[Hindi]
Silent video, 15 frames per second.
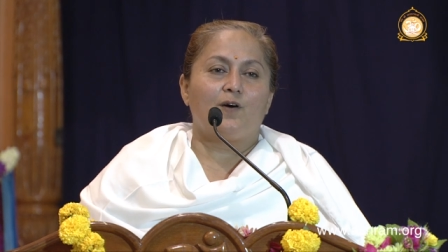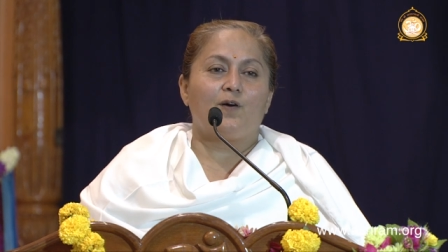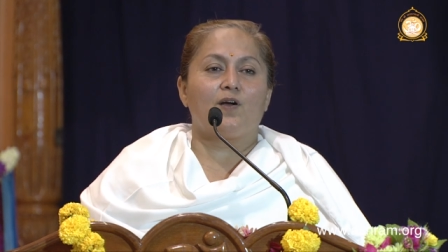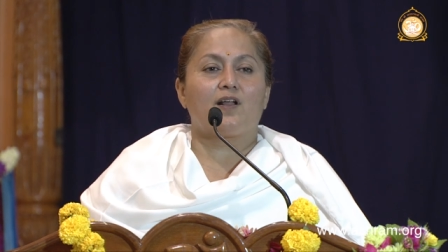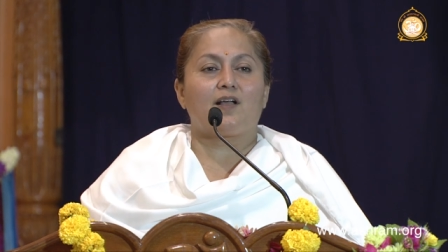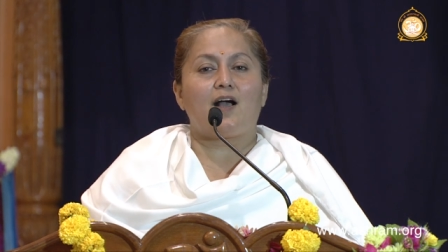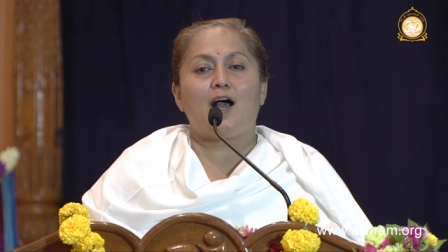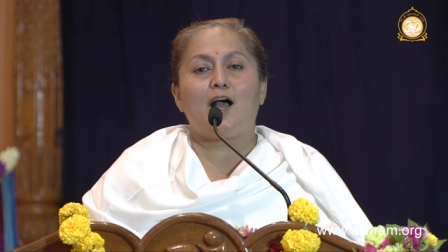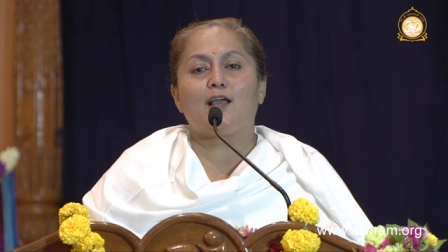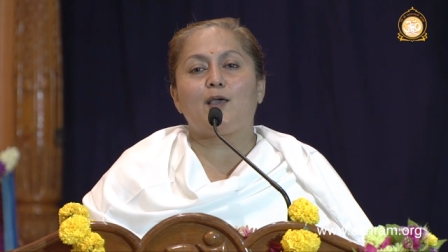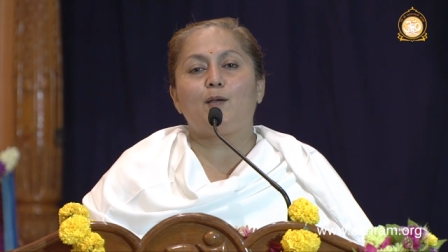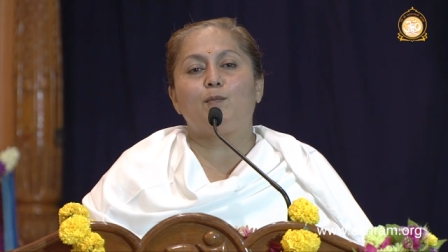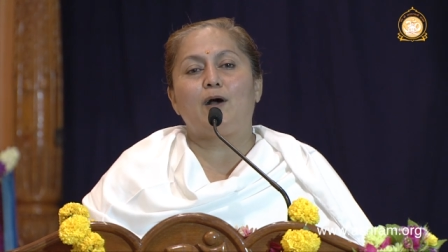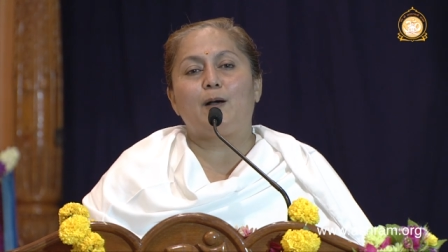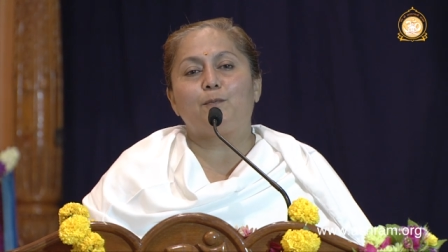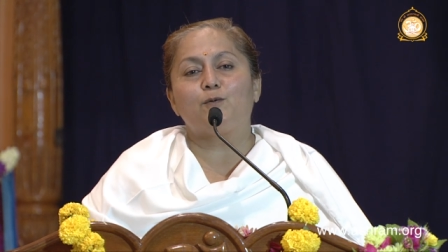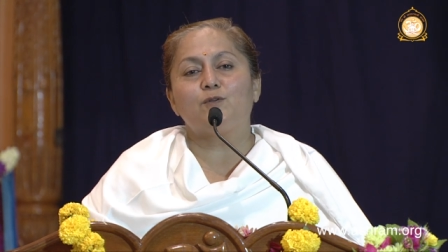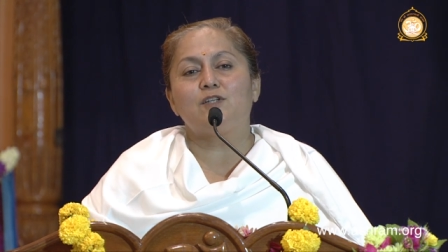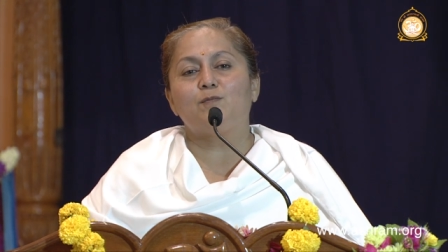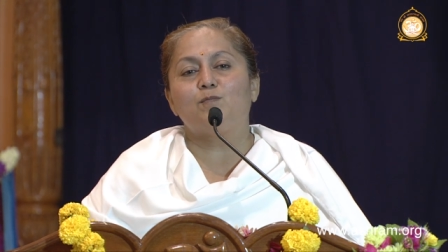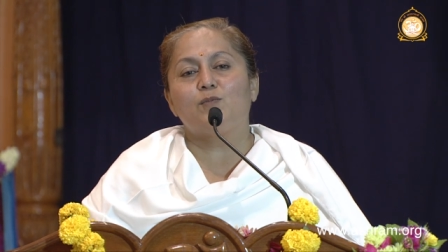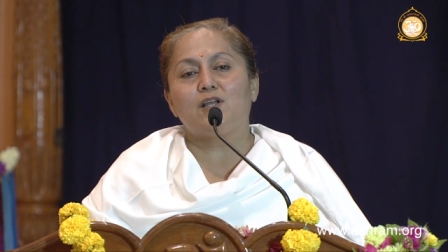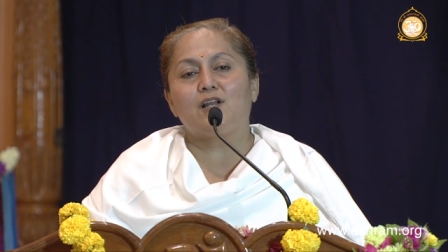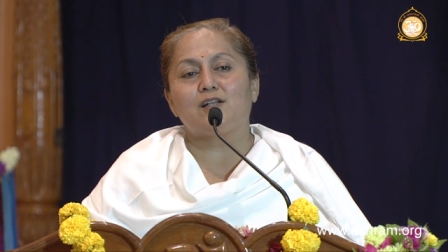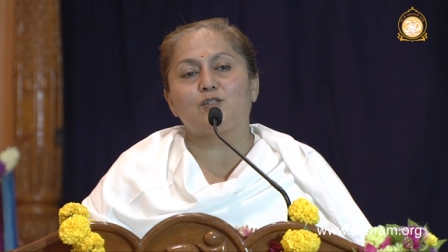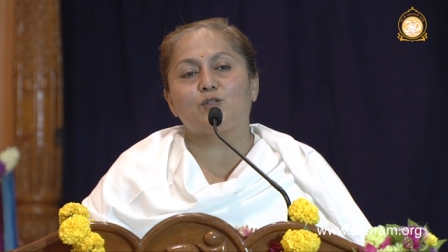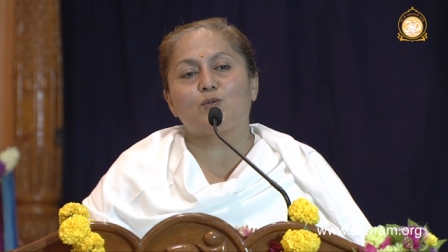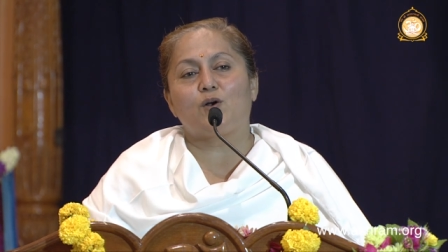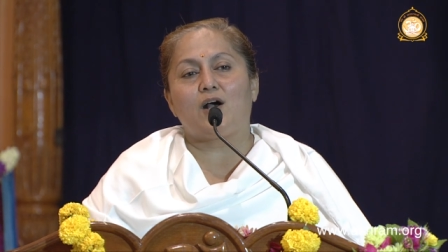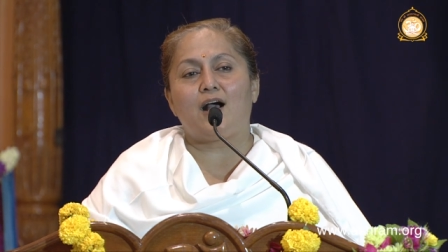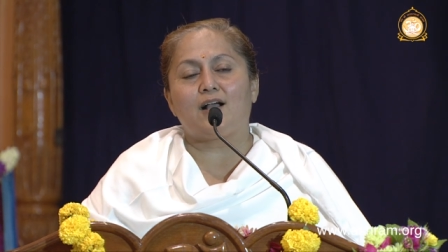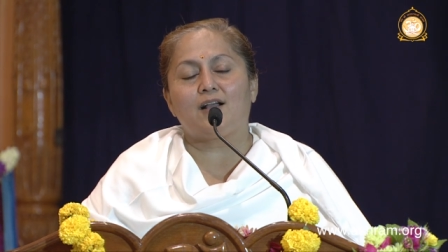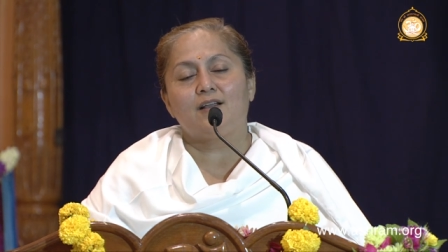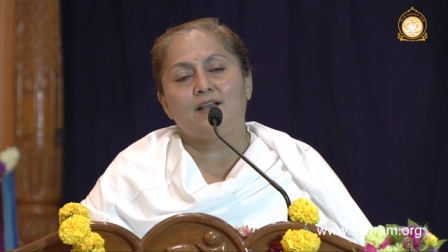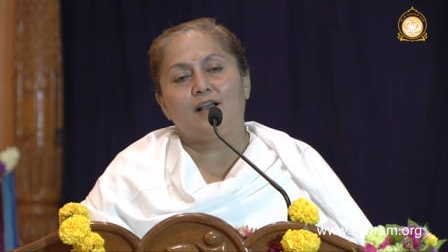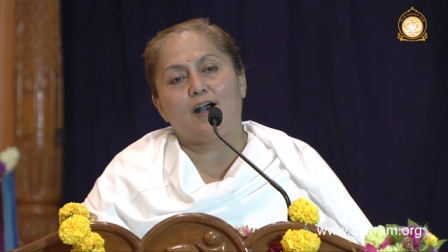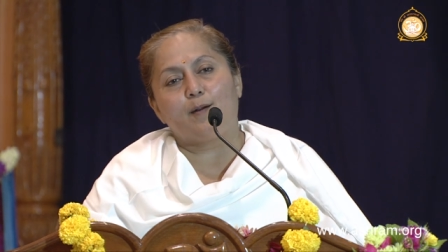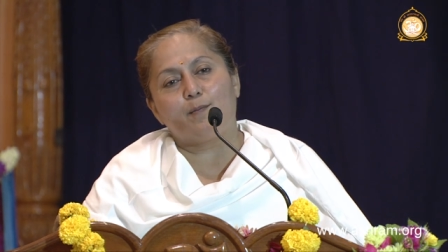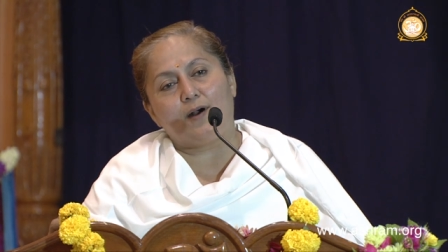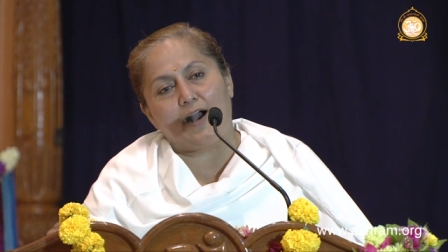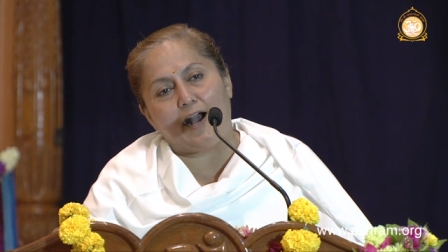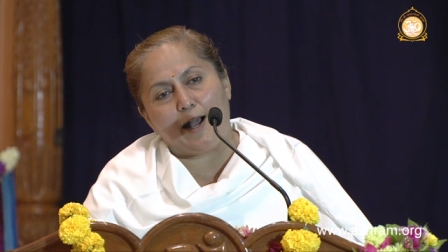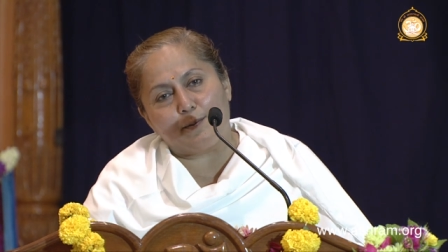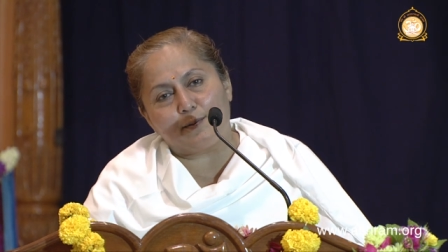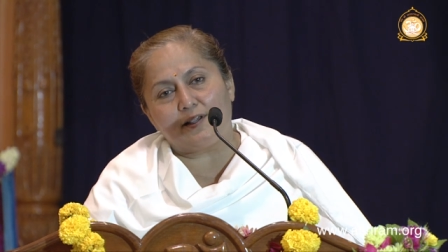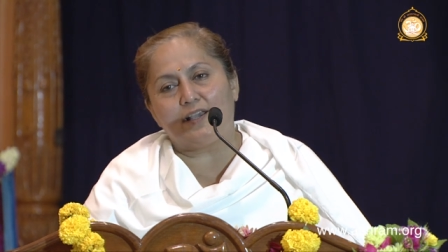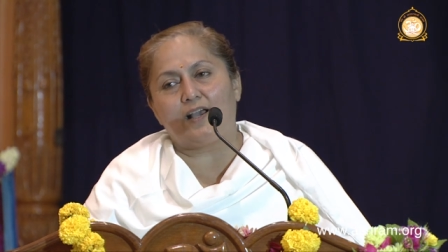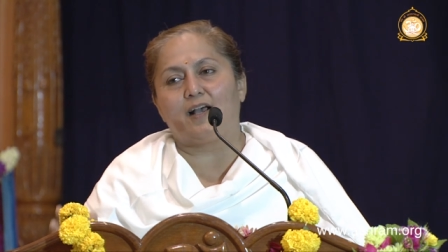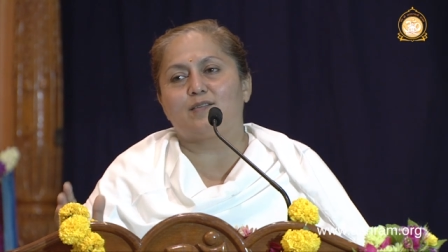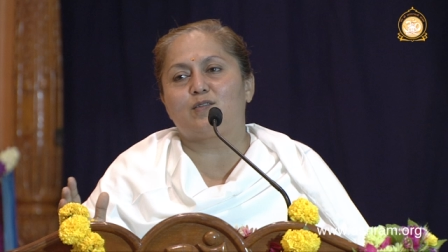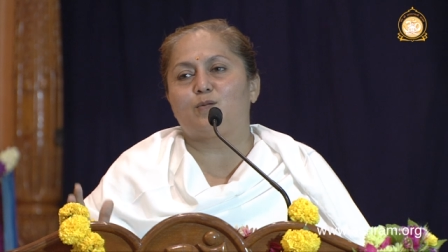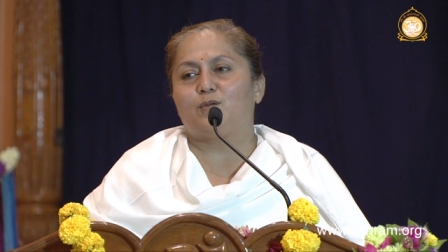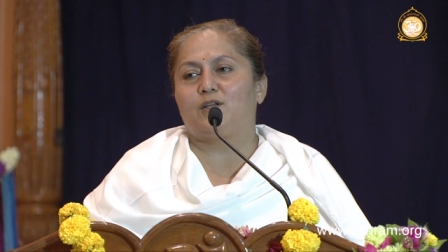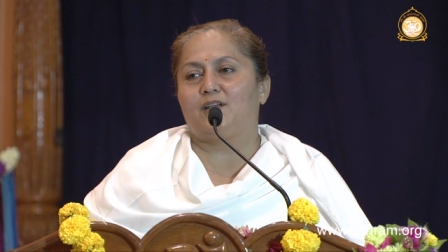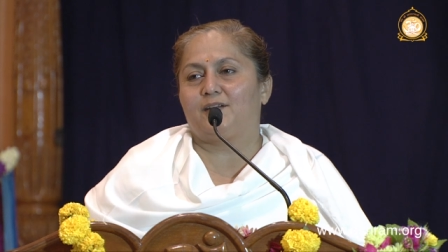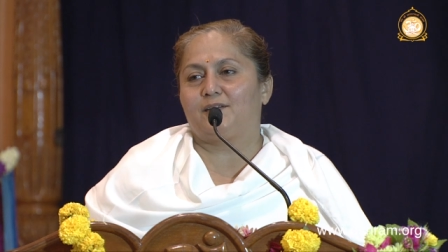और कहा कि बापूजी मेरा सुहाग अब आपके हाथ में